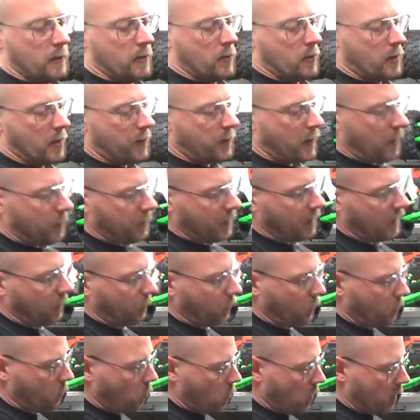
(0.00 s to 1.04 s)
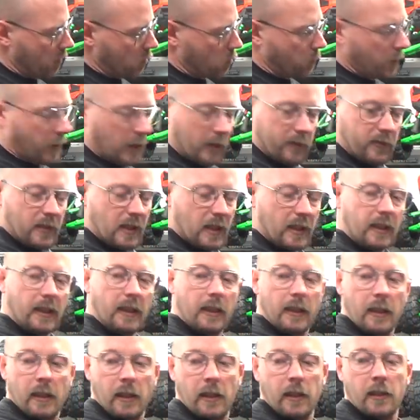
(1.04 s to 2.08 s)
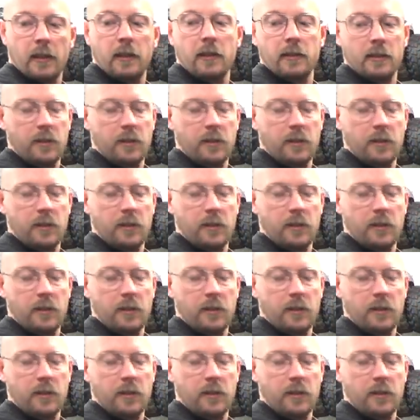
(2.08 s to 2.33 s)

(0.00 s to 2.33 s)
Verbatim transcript: Ça fera peut-être un peu moins. Je préfère